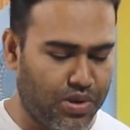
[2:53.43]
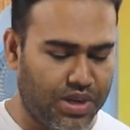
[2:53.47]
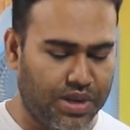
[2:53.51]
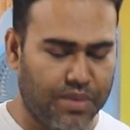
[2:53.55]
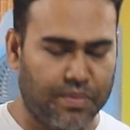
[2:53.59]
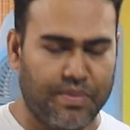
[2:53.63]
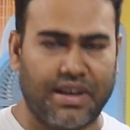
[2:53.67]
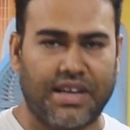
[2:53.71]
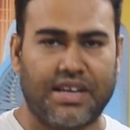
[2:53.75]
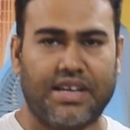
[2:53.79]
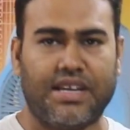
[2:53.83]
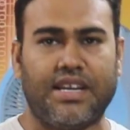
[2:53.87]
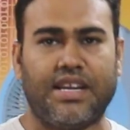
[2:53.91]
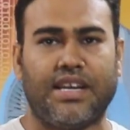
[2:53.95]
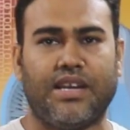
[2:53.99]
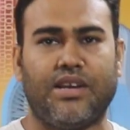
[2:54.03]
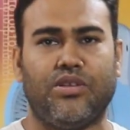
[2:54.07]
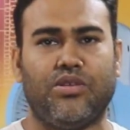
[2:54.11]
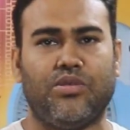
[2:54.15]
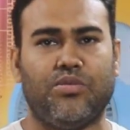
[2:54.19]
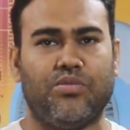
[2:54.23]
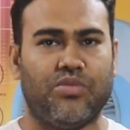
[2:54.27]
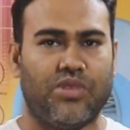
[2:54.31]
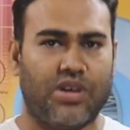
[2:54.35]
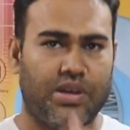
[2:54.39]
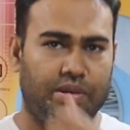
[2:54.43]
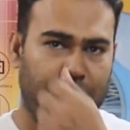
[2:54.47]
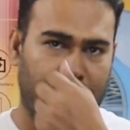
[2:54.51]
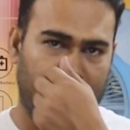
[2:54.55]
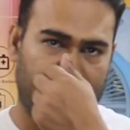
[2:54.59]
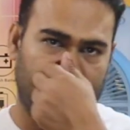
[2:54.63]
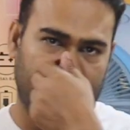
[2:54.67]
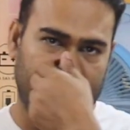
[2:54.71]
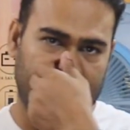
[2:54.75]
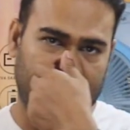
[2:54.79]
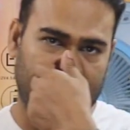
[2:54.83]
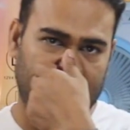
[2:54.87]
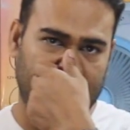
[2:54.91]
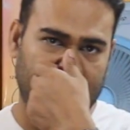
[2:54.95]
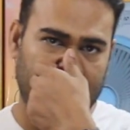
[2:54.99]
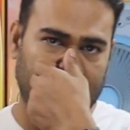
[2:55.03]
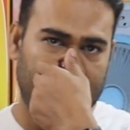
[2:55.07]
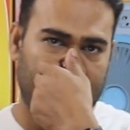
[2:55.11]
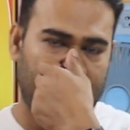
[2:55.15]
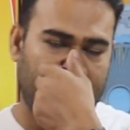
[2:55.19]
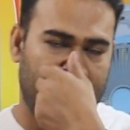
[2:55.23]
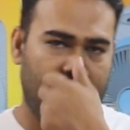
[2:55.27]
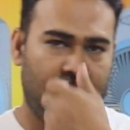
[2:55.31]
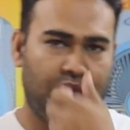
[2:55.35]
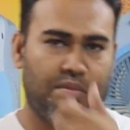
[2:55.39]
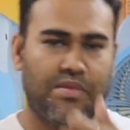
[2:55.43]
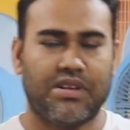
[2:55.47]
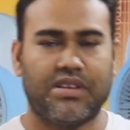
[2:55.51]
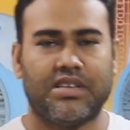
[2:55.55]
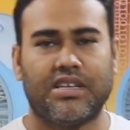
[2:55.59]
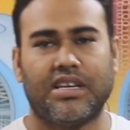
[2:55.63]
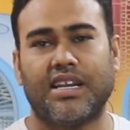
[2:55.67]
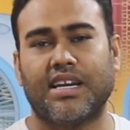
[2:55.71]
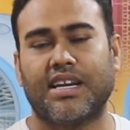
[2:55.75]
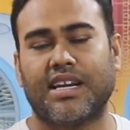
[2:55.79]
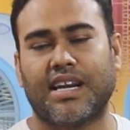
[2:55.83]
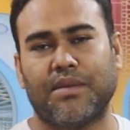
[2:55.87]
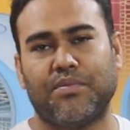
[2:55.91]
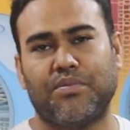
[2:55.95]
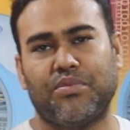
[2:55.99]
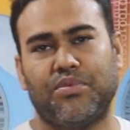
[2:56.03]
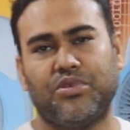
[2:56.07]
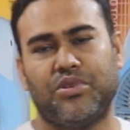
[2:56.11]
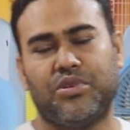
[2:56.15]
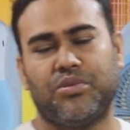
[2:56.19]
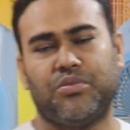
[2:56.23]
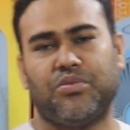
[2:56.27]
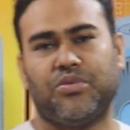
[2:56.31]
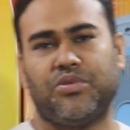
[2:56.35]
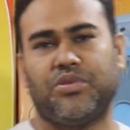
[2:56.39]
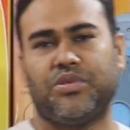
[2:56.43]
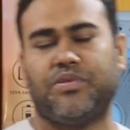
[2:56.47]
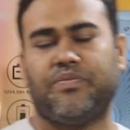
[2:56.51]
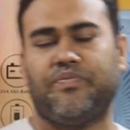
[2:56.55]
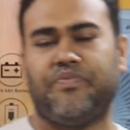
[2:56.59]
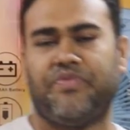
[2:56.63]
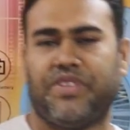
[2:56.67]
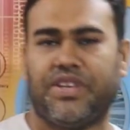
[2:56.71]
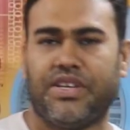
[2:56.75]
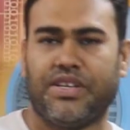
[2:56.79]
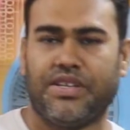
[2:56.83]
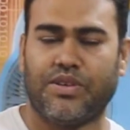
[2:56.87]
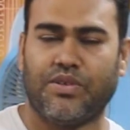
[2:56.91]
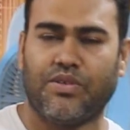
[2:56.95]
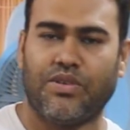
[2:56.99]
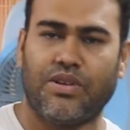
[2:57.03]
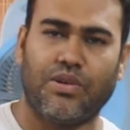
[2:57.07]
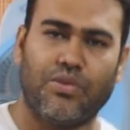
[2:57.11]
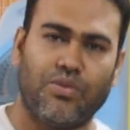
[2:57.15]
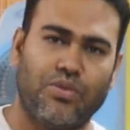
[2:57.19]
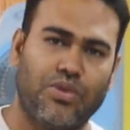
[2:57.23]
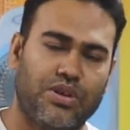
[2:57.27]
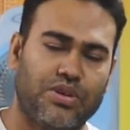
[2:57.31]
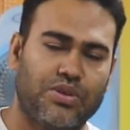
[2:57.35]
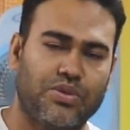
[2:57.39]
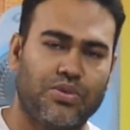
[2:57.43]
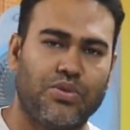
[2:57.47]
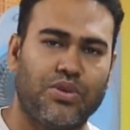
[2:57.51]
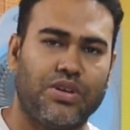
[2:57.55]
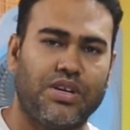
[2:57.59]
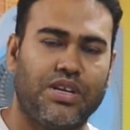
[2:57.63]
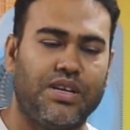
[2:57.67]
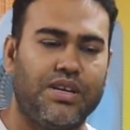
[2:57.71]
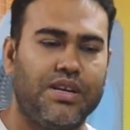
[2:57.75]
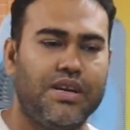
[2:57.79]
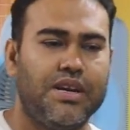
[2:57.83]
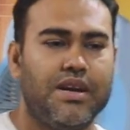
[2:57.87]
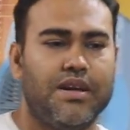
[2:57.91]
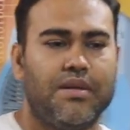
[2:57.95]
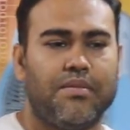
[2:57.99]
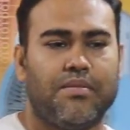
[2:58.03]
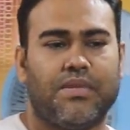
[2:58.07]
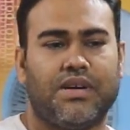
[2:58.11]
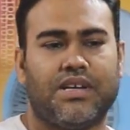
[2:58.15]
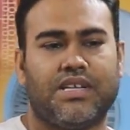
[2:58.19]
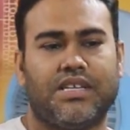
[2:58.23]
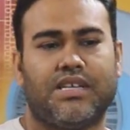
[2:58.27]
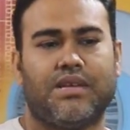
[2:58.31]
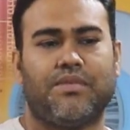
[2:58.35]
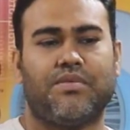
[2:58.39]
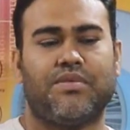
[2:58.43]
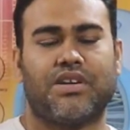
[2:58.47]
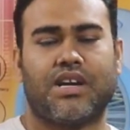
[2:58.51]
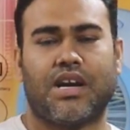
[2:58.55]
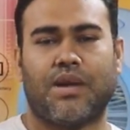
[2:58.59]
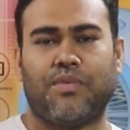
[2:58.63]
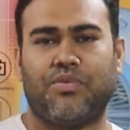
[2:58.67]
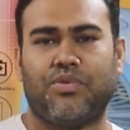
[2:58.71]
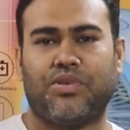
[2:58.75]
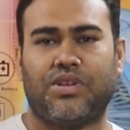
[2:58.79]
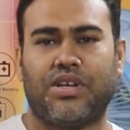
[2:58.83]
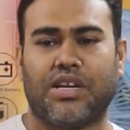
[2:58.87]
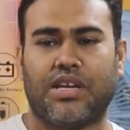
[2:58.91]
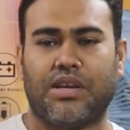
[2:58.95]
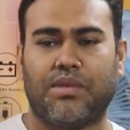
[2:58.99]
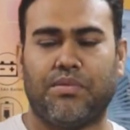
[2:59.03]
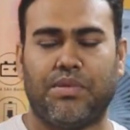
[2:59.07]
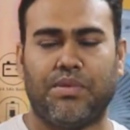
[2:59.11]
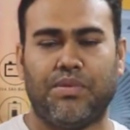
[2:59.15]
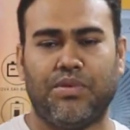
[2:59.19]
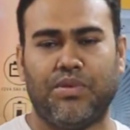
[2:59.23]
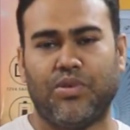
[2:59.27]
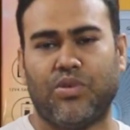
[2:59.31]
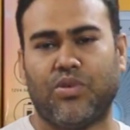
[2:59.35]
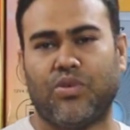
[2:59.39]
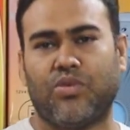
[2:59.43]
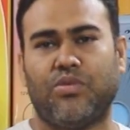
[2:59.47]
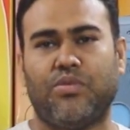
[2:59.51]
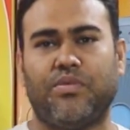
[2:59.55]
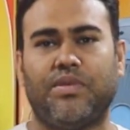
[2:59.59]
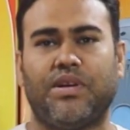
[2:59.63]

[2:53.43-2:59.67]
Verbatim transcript: অনেক ব্যাকটেরিয়া কিন্তু মারা যায় আমরা যারা কাপড় চোপড় যেগুলো ওয়াশ করি বাইরে আমরা কাপড় থাকে বিভিন্ন রকম